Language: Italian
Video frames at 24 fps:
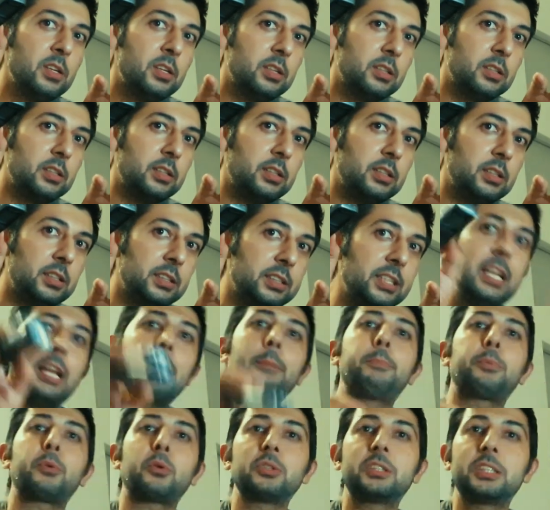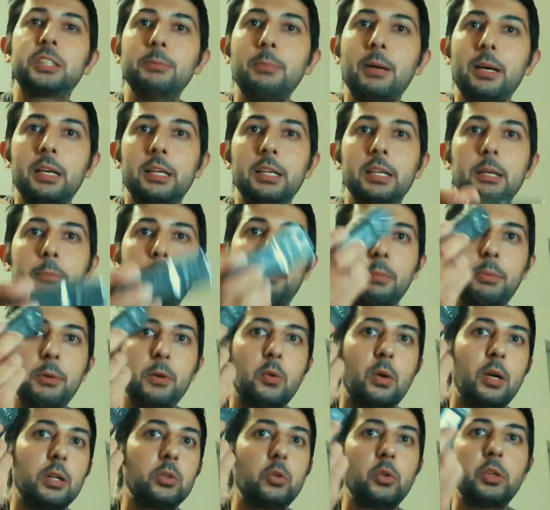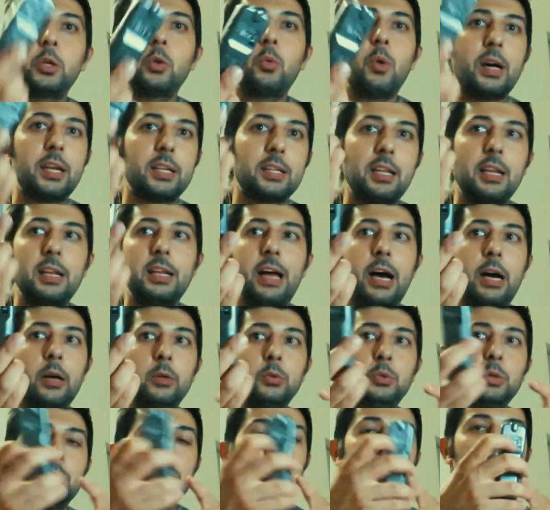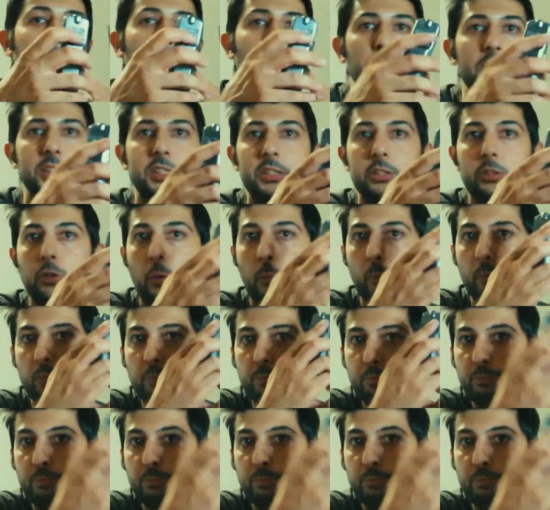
eh, nella prossima clip per quanto riguarda l'audio di questo